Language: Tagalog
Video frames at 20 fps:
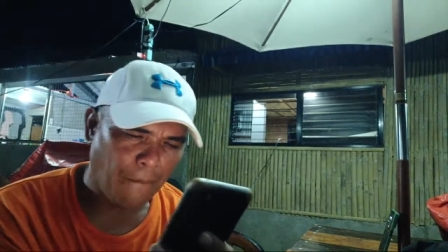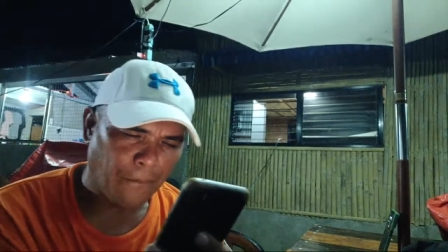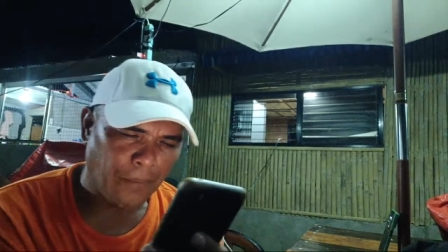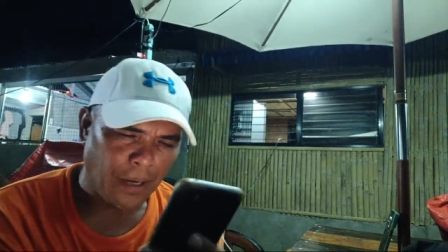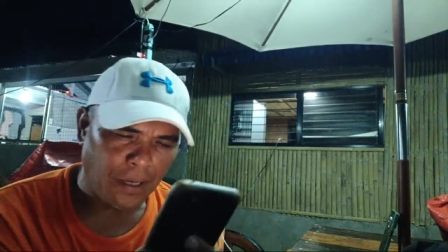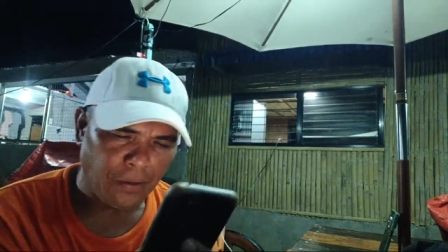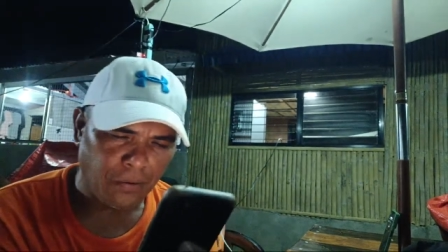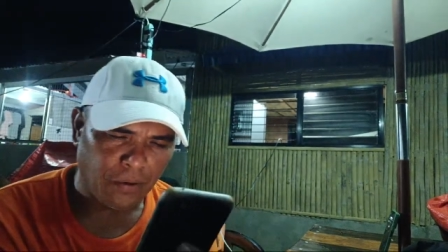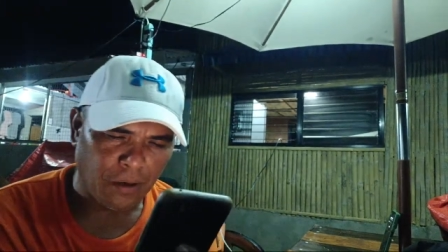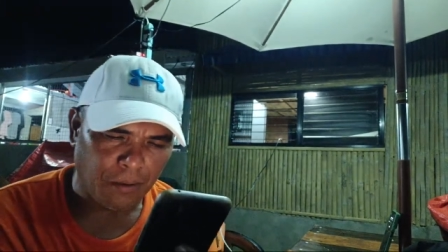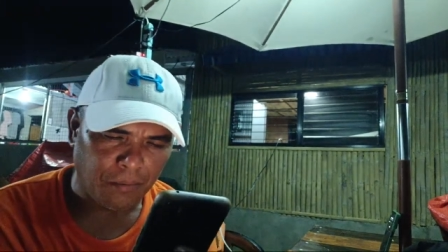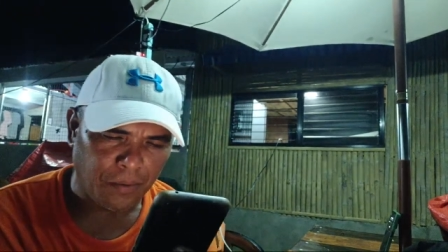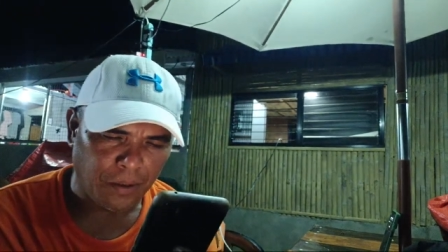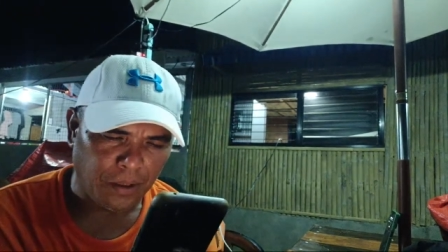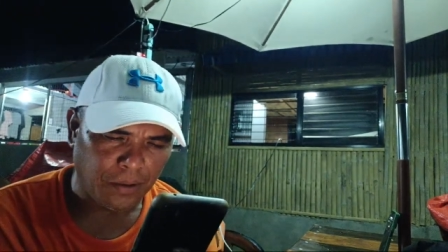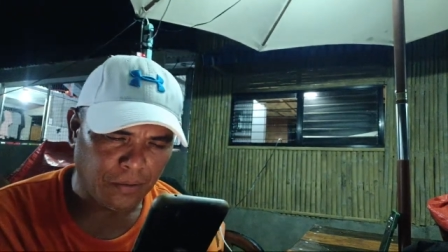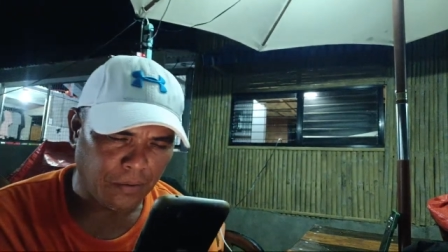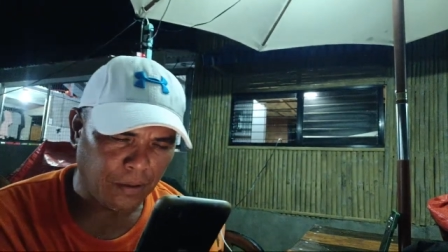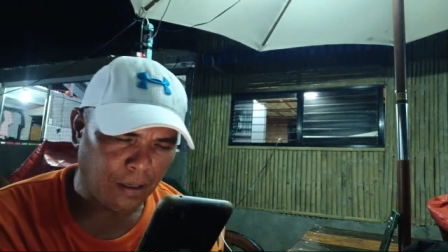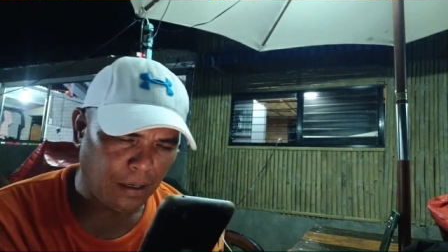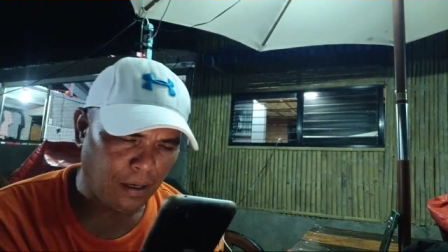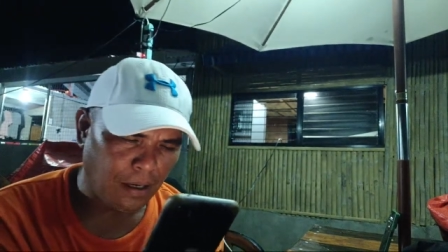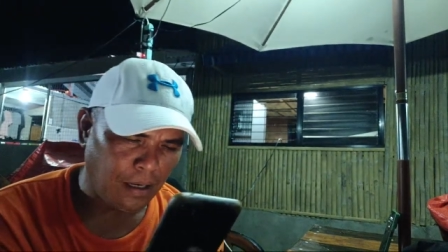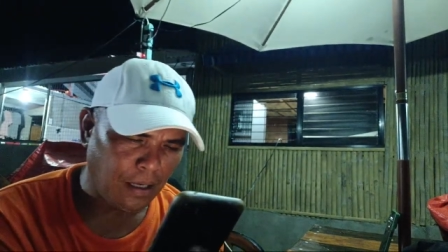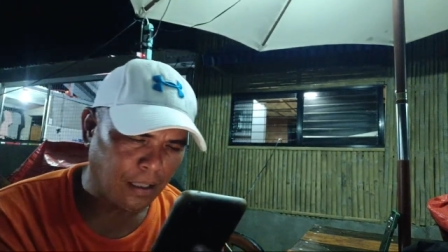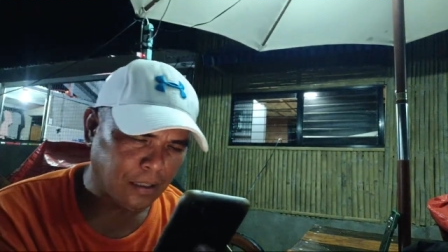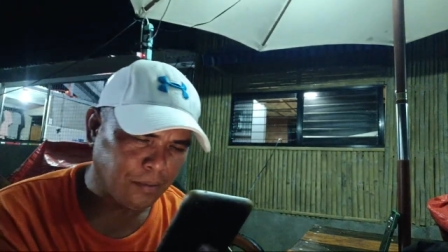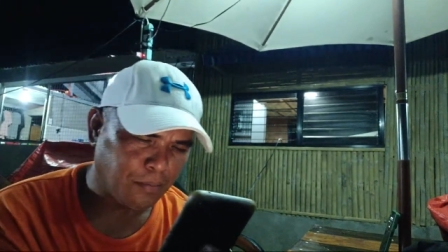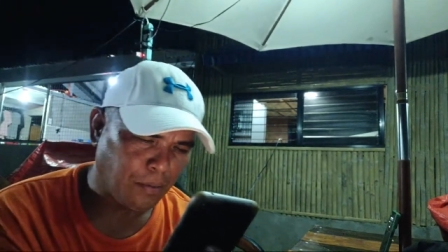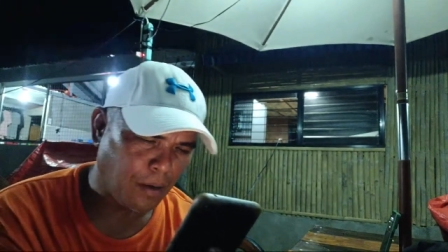Mayong gabi, Kuya
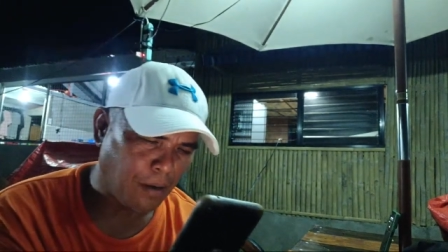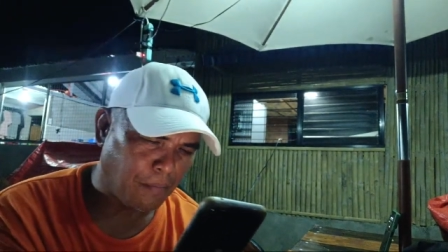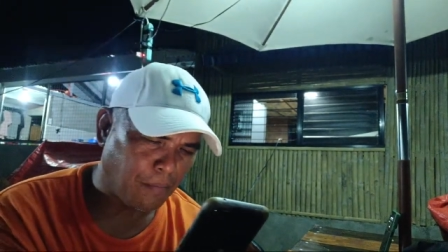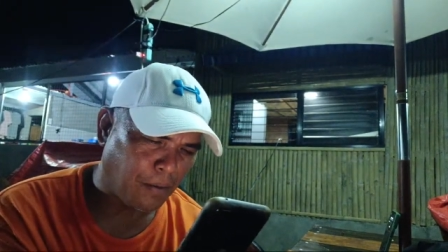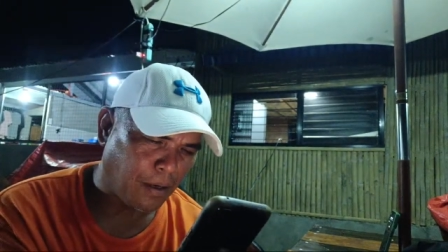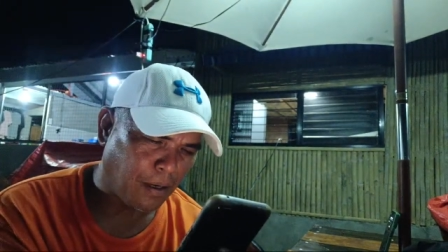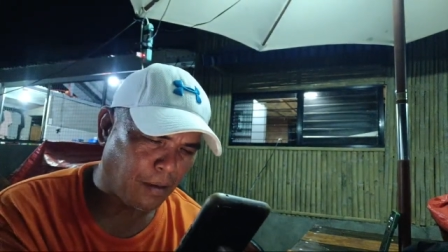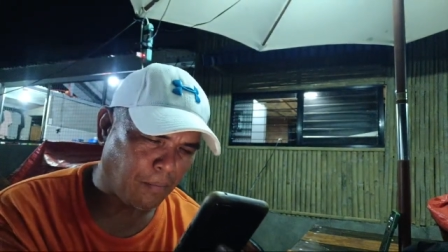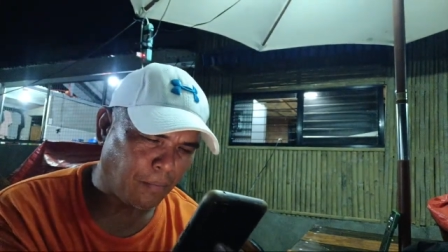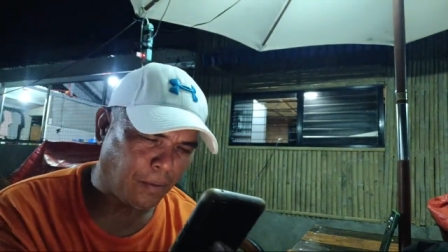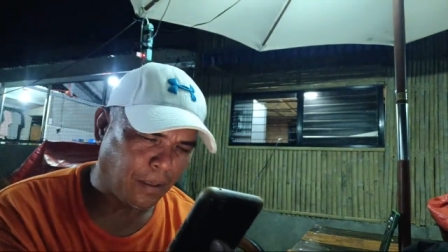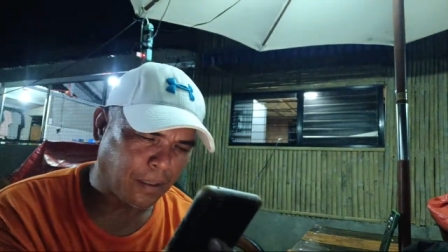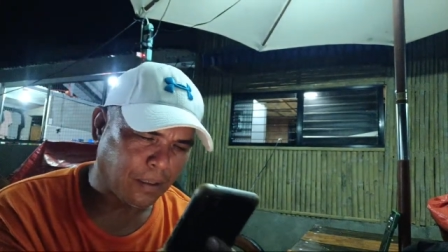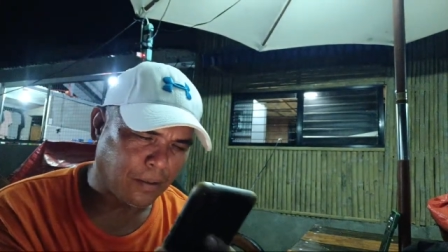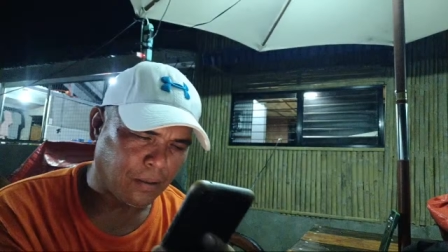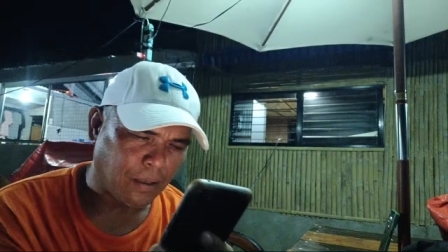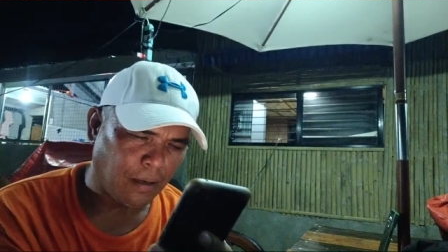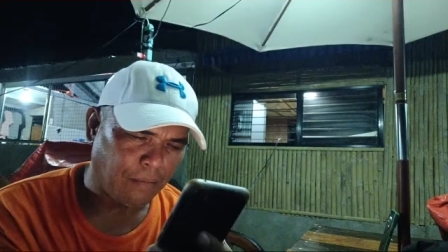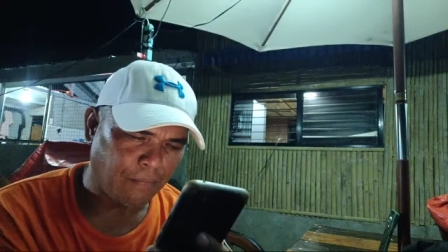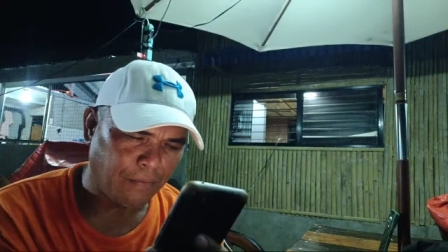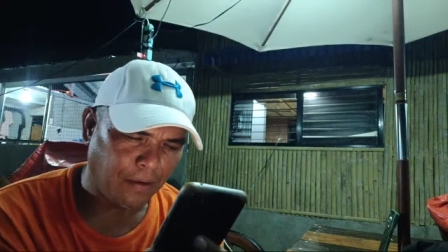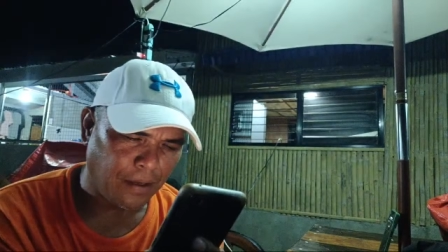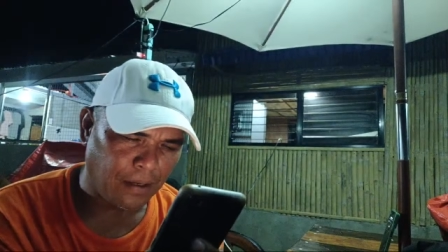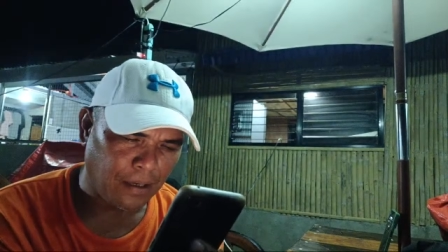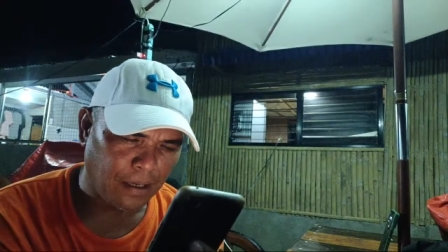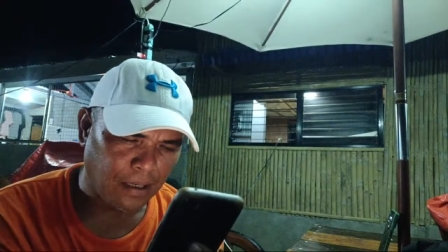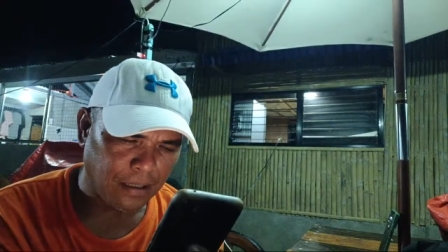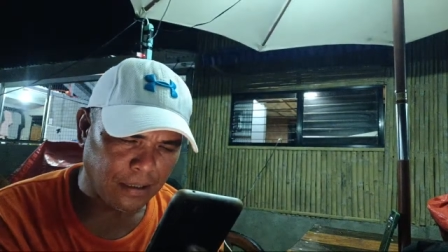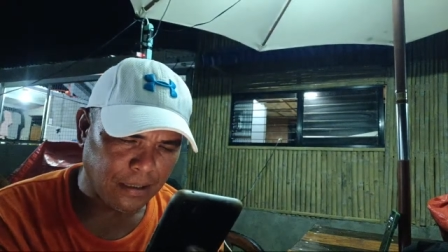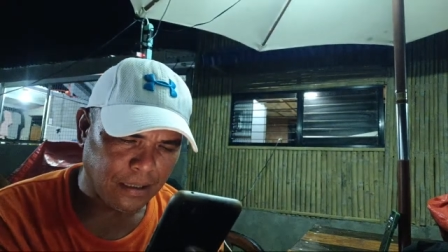Alex from Maribek
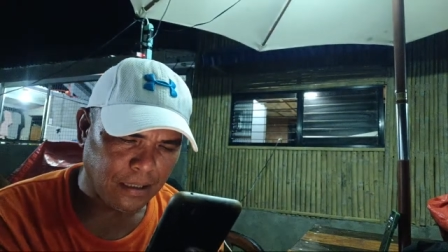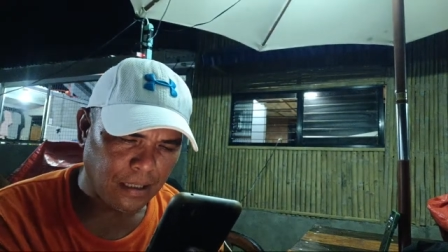Cabeles.